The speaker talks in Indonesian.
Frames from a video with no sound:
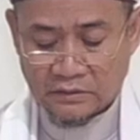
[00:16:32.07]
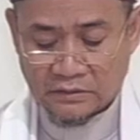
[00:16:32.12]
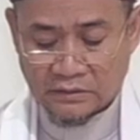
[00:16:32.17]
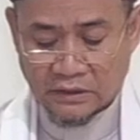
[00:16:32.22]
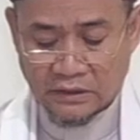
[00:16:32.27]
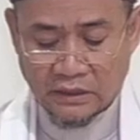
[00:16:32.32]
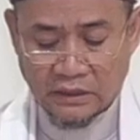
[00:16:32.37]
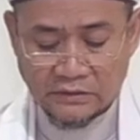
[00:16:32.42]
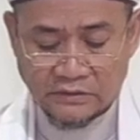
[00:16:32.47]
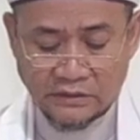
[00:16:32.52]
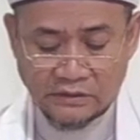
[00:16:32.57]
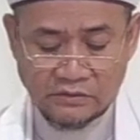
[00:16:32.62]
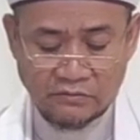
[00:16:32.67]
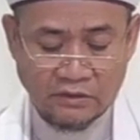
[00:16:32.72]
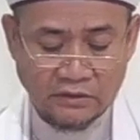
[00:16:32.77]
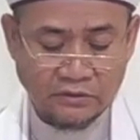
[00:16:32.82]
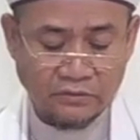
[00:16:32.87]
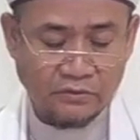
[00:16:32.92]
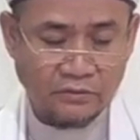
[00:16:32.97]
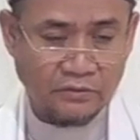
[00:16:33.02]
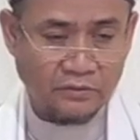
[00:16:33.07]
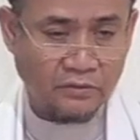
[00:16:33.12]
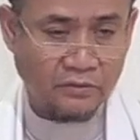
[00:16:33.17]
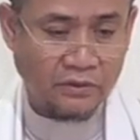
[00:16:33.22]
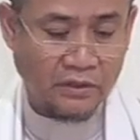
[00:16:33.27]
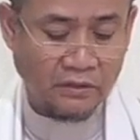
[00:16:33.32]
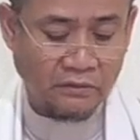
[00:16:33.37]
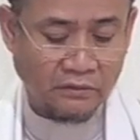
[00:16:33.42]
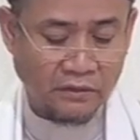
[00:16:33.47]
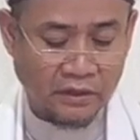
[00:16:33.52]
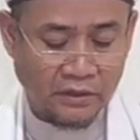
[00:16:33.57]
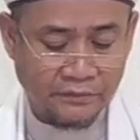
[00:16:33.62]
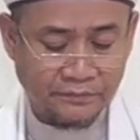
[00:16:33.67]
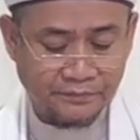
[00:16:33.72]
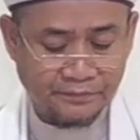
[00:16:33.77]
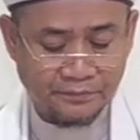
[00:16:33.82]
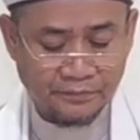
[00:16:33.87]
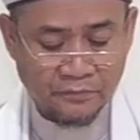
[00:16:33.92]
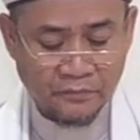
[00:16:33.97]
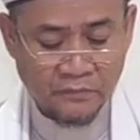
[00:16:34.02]
Jika kita punya
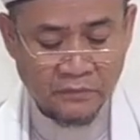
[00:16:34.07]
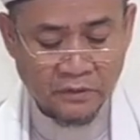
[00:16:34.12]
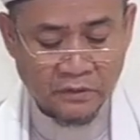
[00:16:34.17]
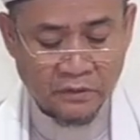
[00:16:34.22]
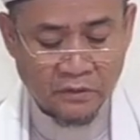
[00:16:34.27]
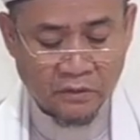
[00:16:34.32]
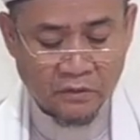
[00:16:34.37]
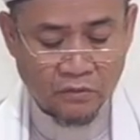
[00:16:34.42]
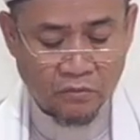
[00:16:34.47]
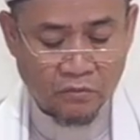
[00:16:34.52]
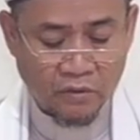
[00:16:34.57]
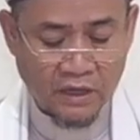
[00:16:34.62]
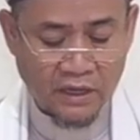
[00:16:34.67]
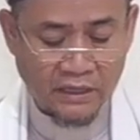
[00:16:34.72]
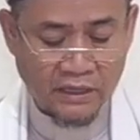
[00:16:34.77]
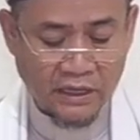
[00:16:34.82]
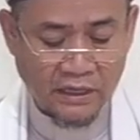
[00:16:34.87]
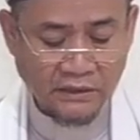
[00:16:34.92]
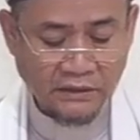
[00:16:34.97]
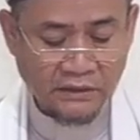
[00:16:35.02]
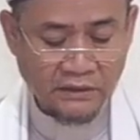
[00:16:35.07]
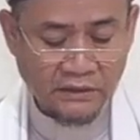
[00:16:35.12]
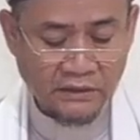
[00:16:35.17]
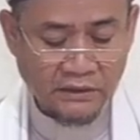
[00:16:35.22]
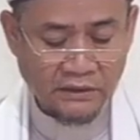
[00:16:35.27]
sifat banyak,